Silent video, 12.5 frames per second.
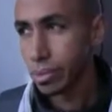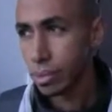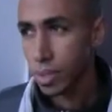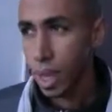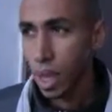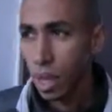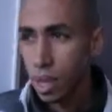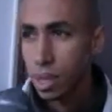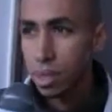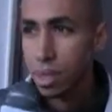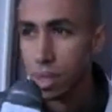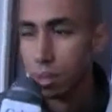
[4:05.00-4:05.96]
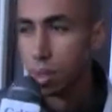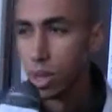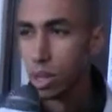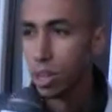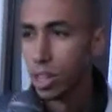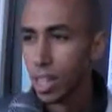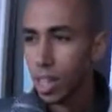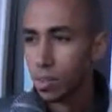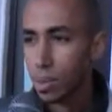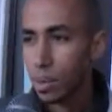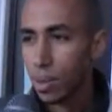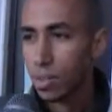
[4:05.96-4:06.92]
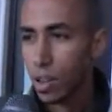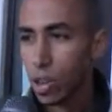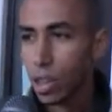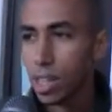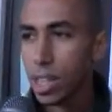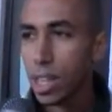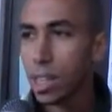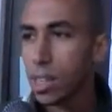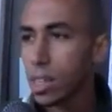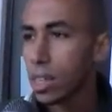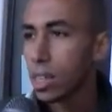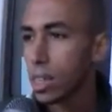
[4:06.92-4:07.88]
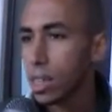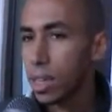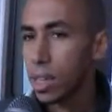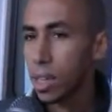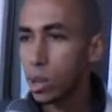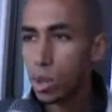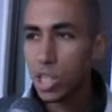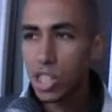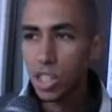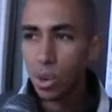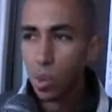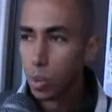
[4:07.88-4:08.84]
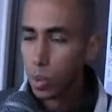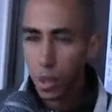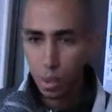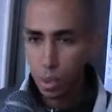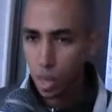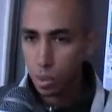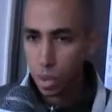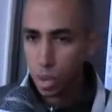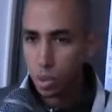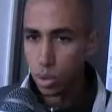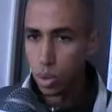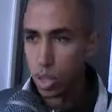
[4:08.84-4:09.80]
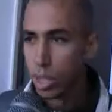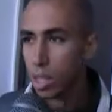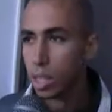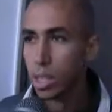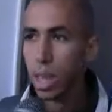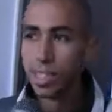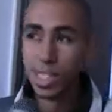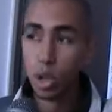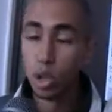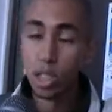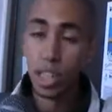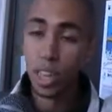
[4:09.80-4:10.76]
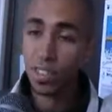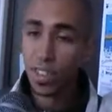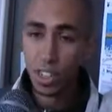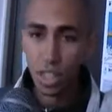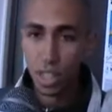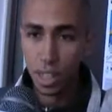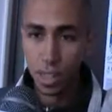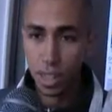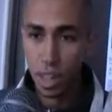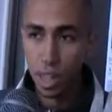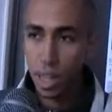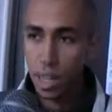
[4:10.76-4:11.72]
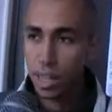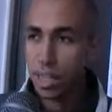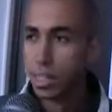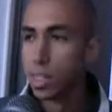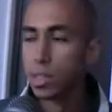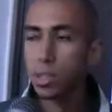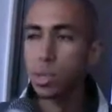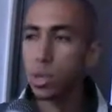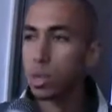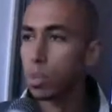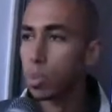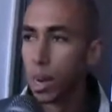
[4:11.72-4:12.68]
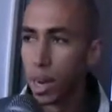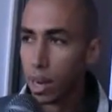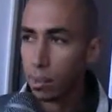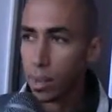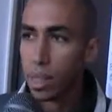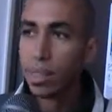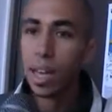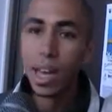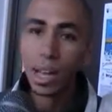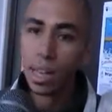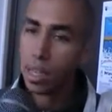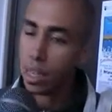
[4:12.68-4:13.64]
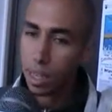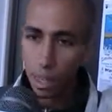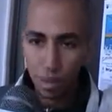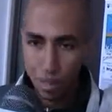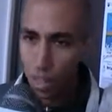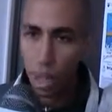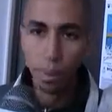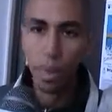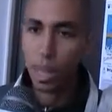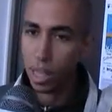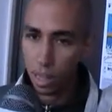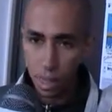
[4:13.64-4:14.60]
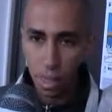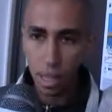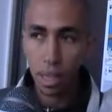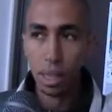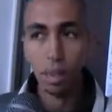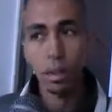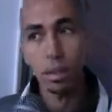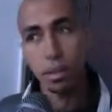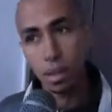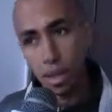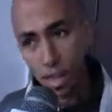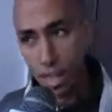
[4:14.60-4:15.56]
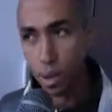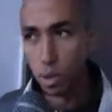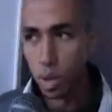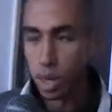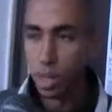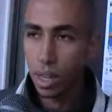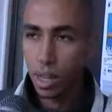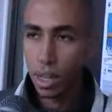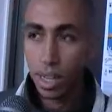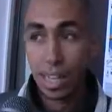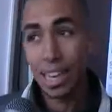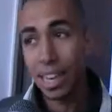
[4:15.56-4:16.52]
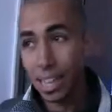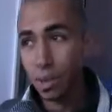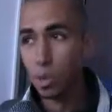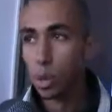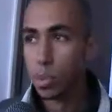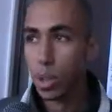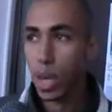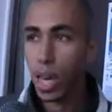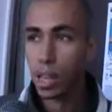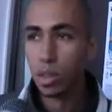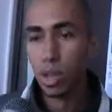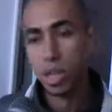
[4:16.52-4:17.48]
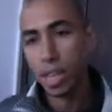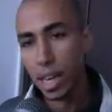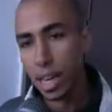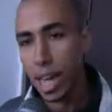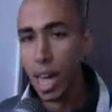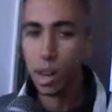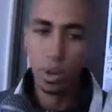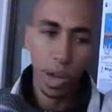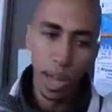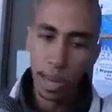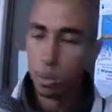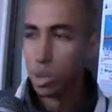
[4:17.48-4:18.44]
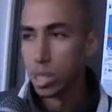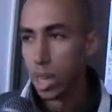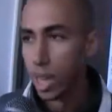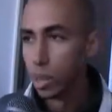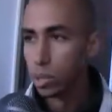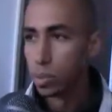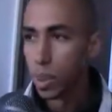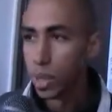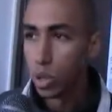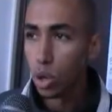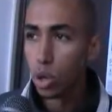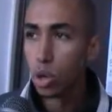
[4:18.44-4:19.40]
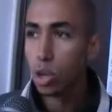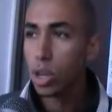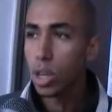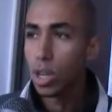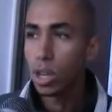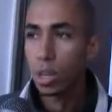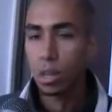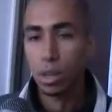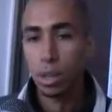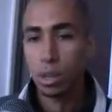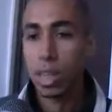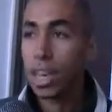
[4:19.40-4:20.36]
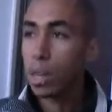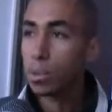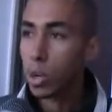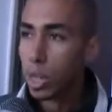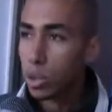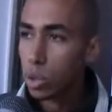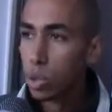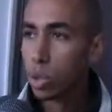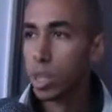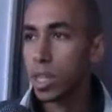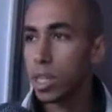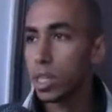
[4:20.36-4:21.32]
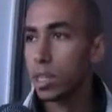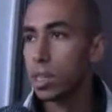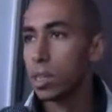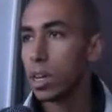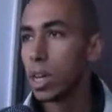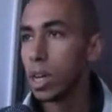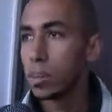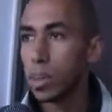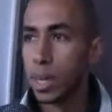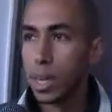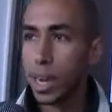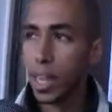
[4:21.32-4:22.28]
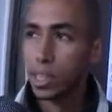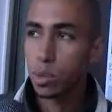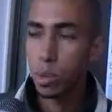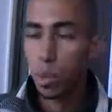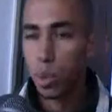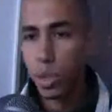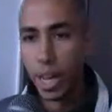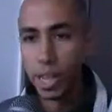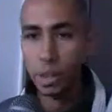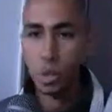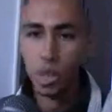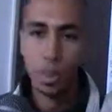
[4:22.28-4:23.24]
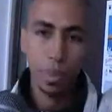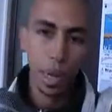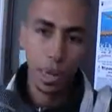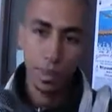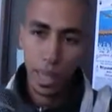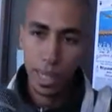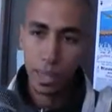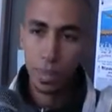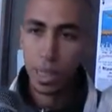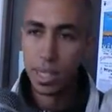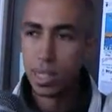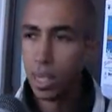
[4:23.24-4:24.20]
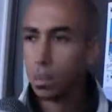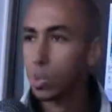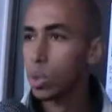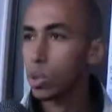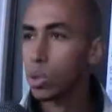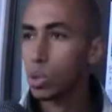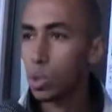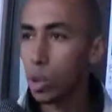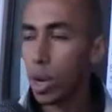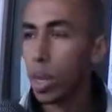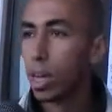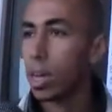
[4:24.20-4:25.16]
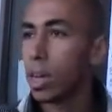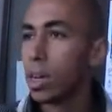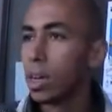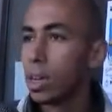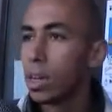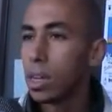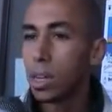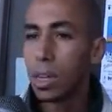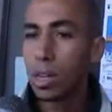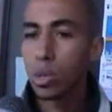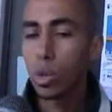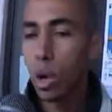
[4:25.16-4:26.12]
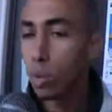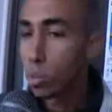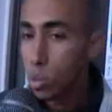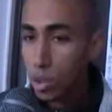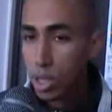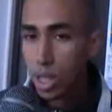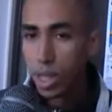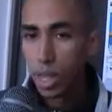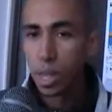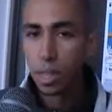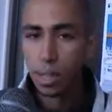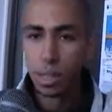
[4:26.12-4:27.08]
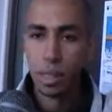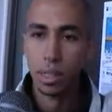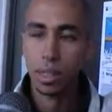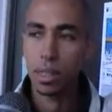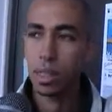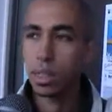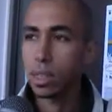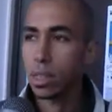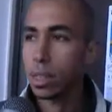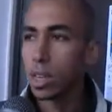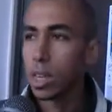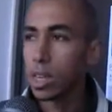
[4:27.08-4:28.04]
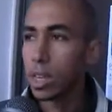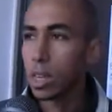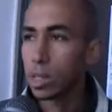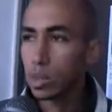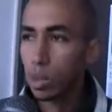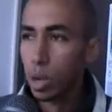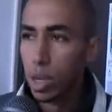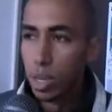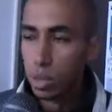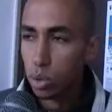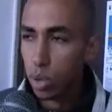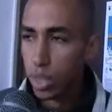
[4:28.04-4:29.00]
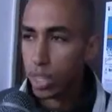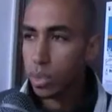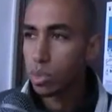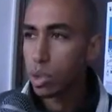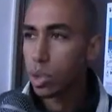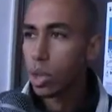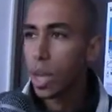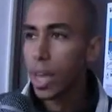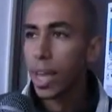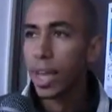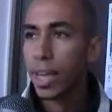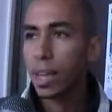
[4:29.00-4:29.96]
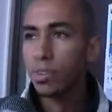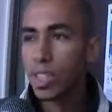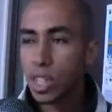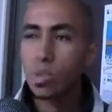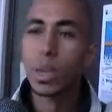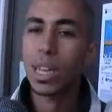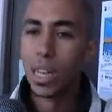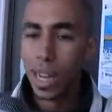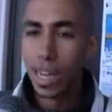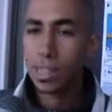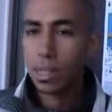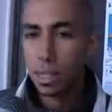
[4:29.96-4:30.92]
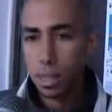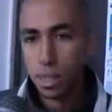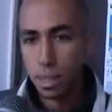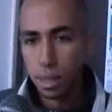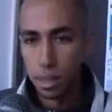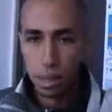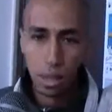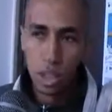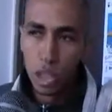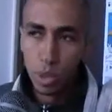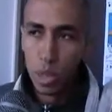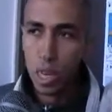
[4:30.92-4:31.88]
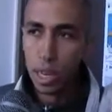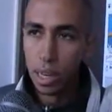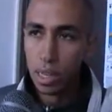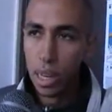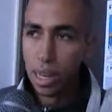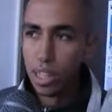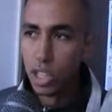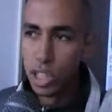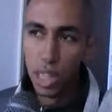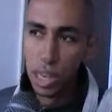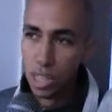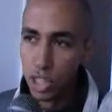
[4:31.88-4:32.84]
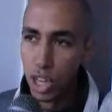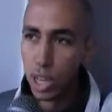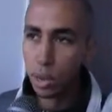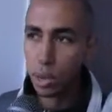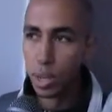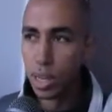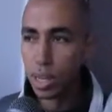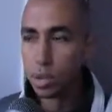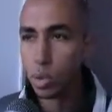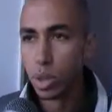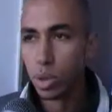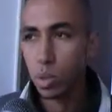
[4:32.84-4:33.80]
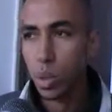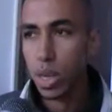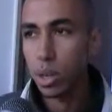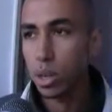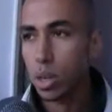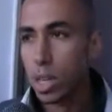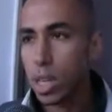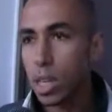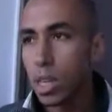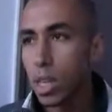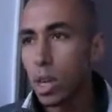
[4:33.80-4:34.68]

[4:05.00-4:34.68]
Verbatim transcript: Sì, per noi è la prima volta e eh, come dicevo proponiamo dei laboratori a seconda delle fasce d'età, nel senso per elementari fiabe in eh, lingua, in lingue più che altro italiano, arabo, italiano, spagnolo, eh, dei laboratori eh, per i ragazzi un po' più grandi, quindi per le medie per esempio sul, eh, sulla musica, eh, sul, sul ritmo e invece per i ragazzi eh, diciamo delle, dell'ICI dei licei, quindi delle scuole superiori,